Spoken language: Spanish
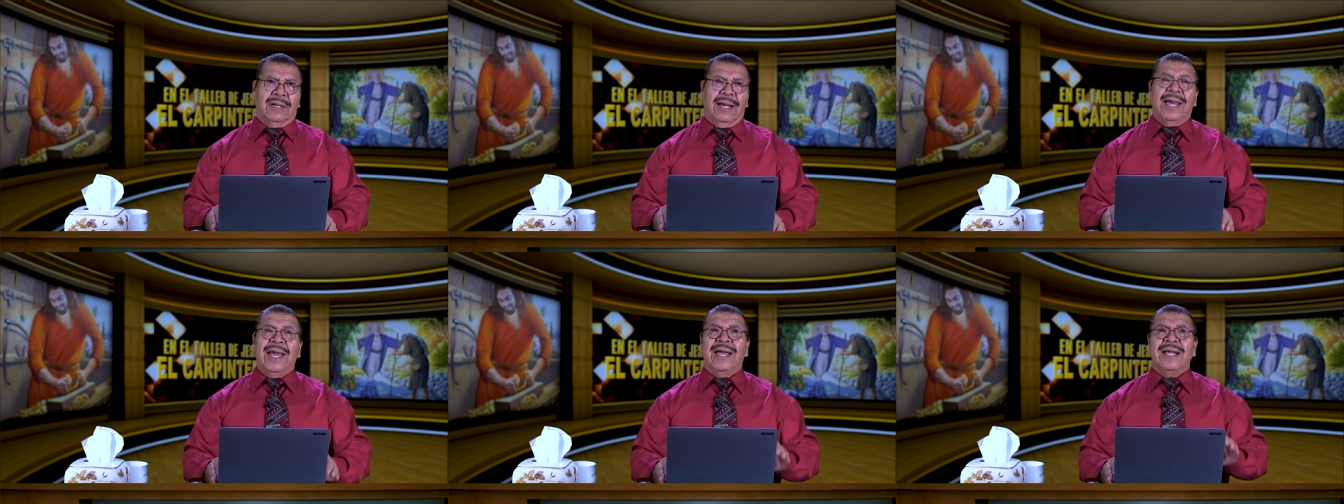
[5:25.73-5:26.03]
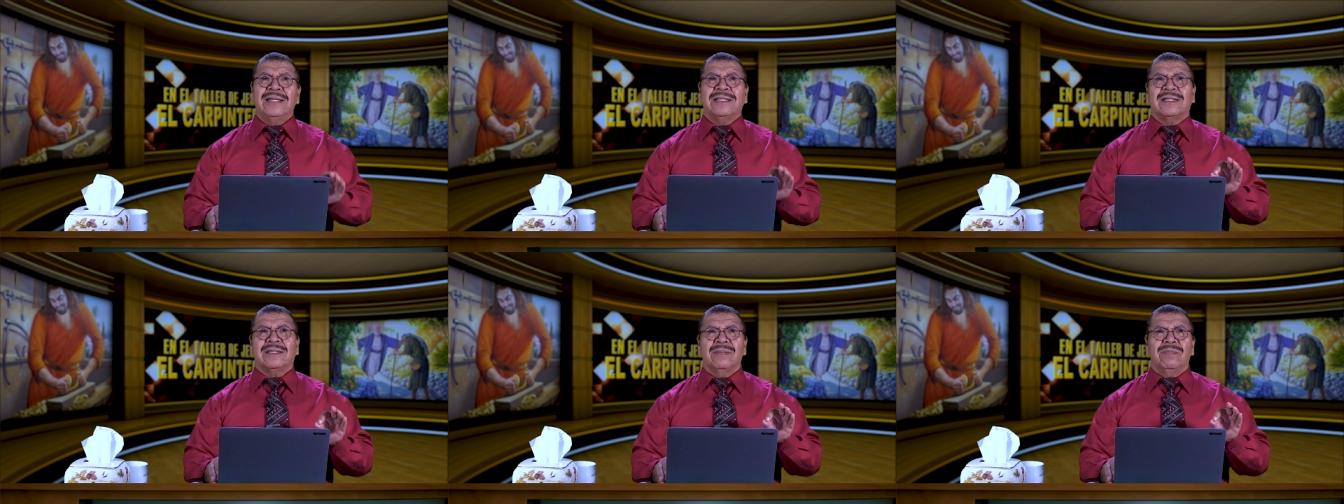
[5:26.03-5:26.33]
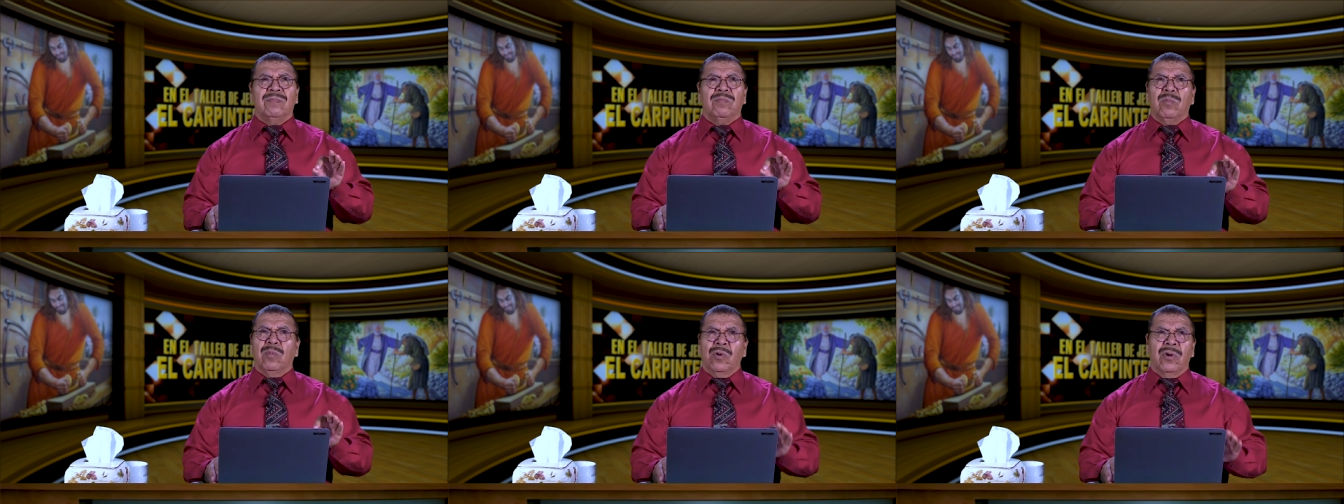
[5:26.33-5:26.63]
Es
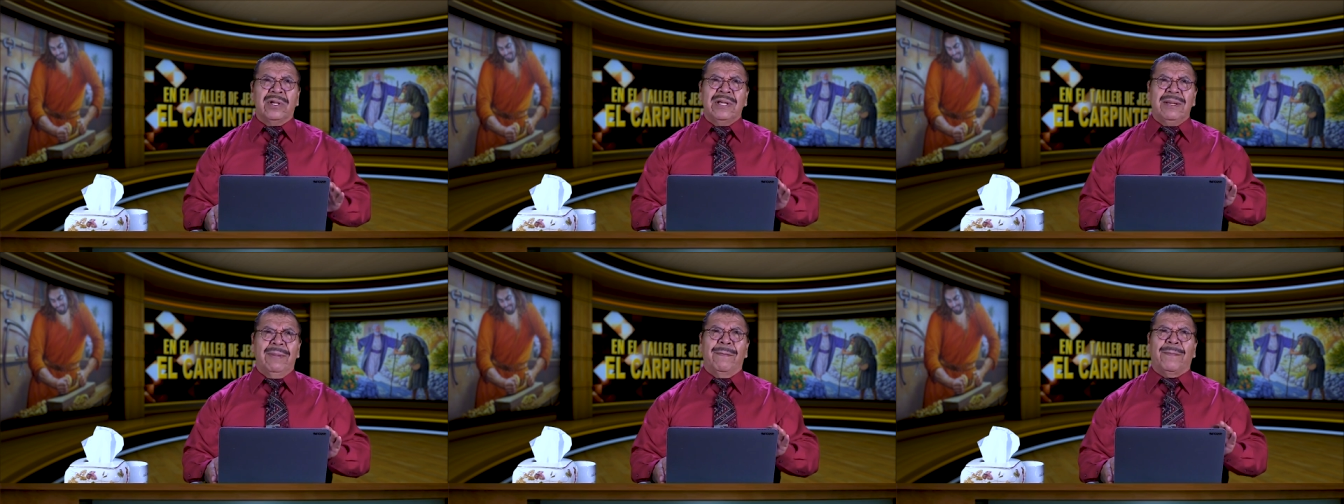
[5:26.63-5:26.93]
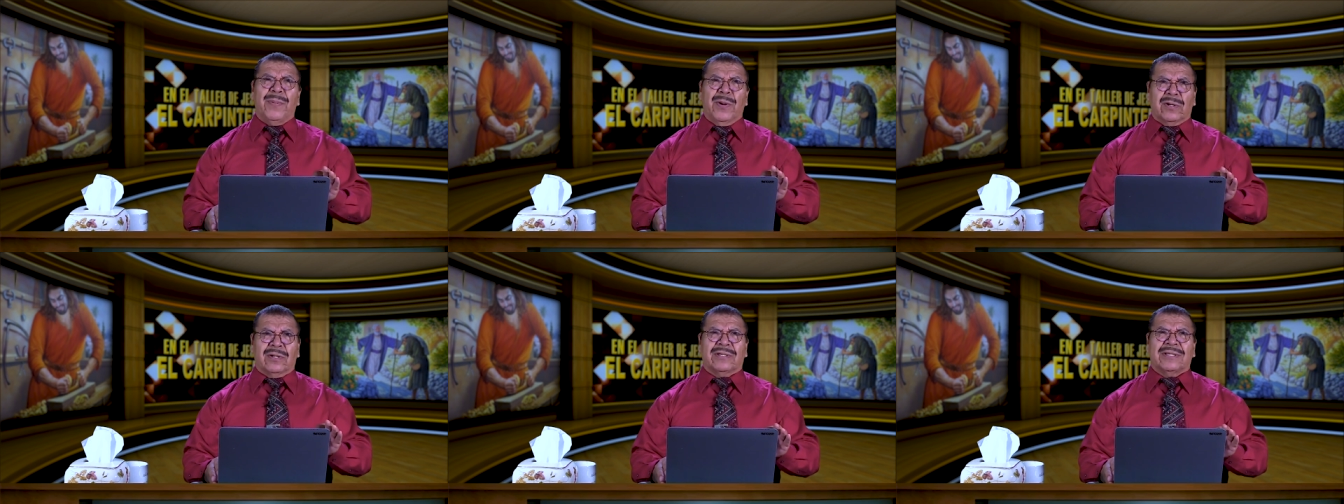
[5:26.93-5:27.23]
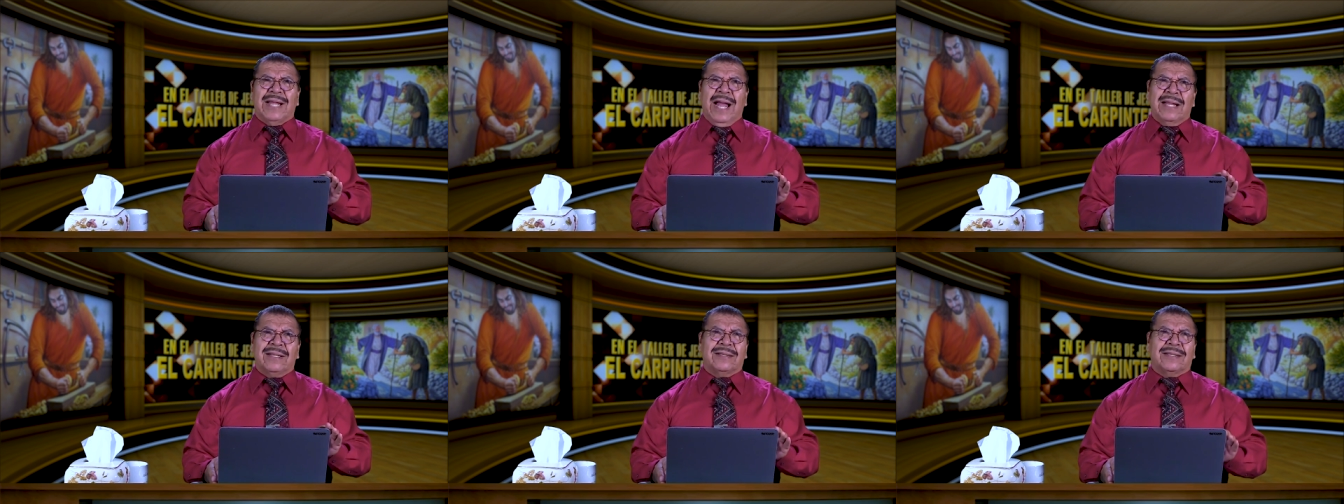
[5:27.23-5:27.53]
muy
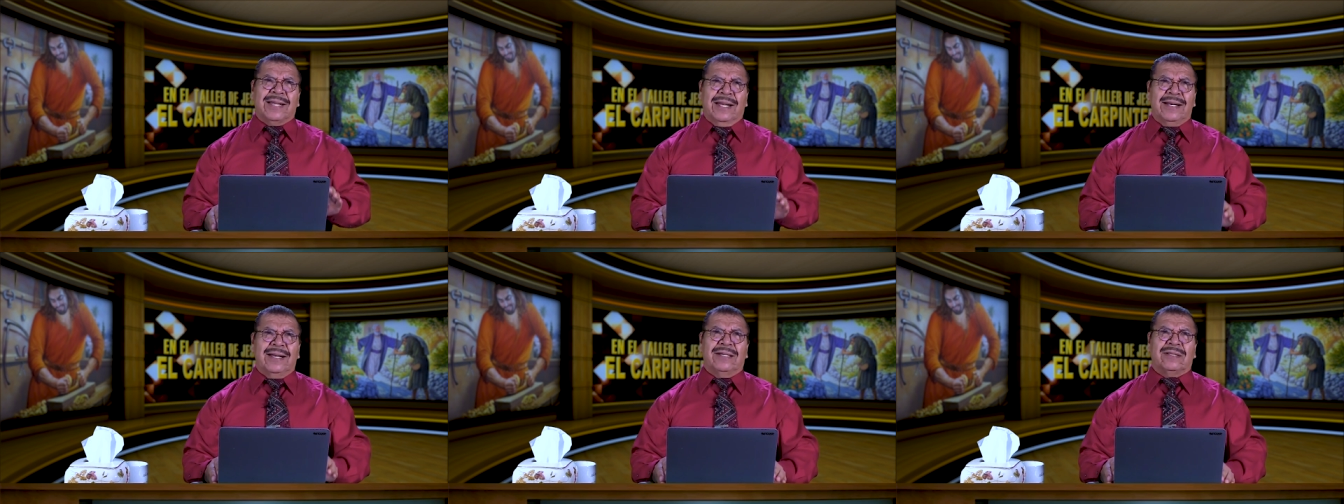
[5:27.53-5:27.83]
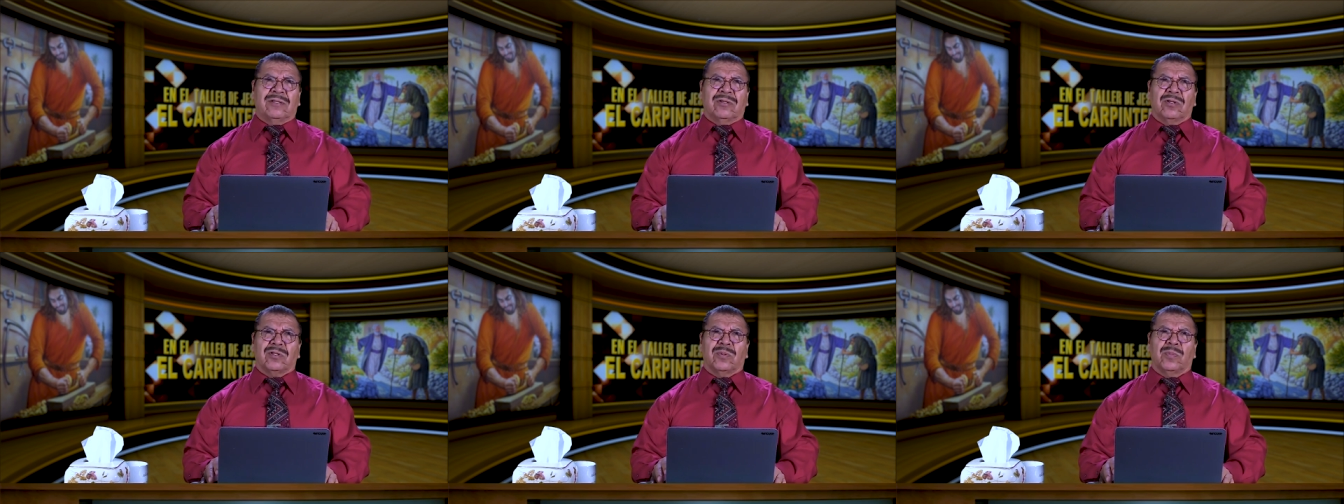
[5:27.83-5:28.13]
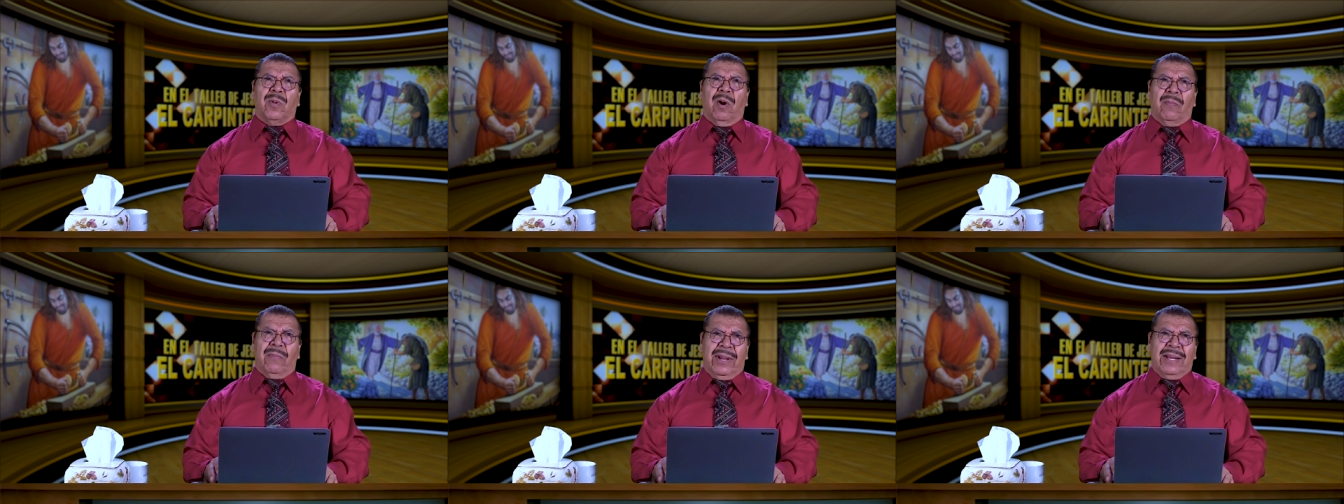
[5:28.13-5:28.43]
importante en estos
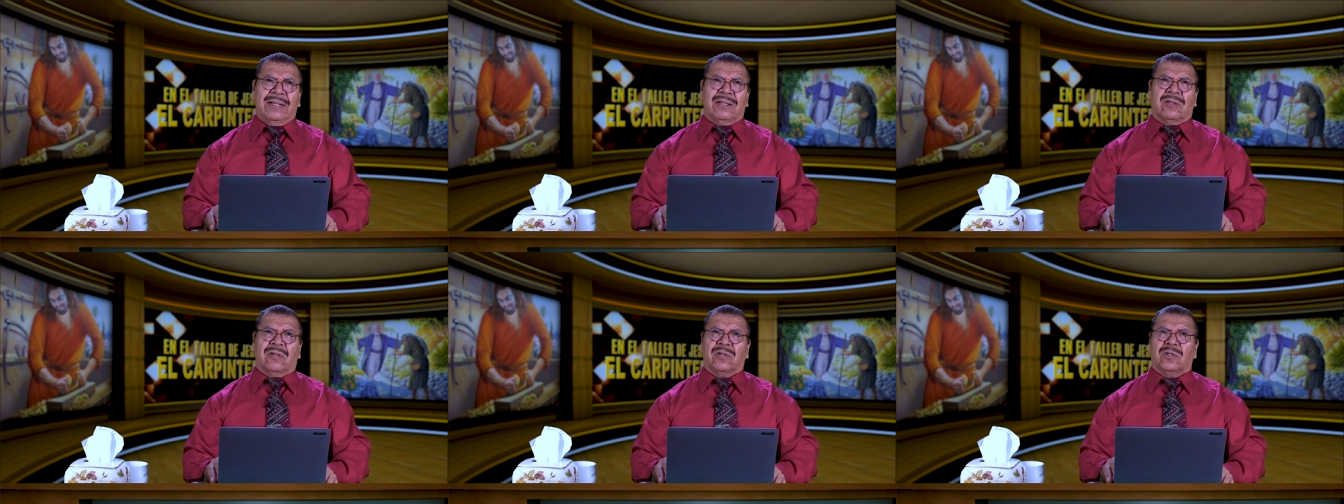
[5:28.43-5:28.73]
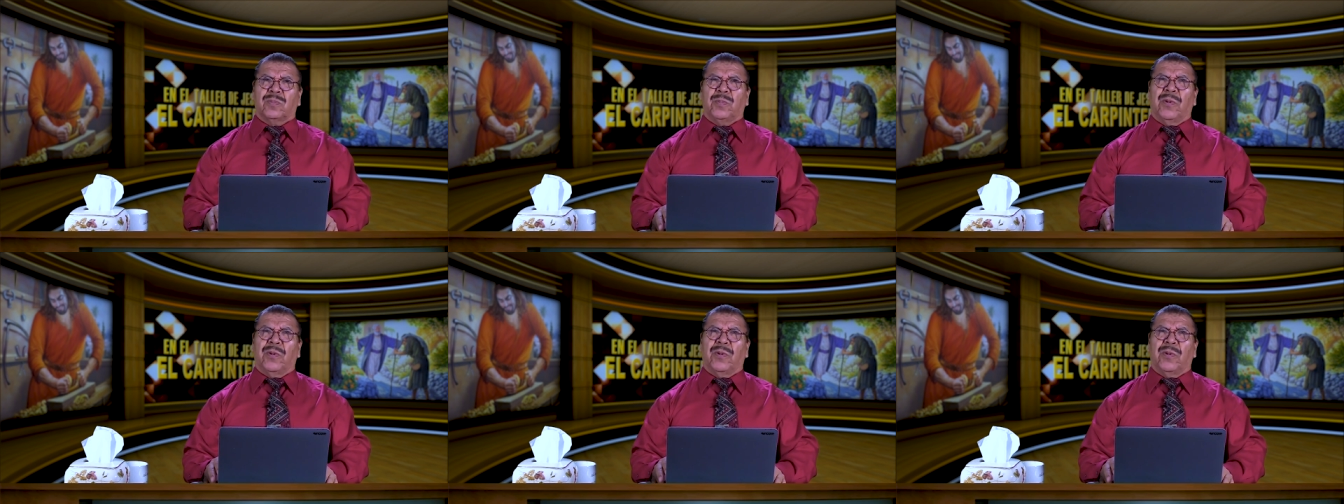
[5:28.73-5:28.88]
momentos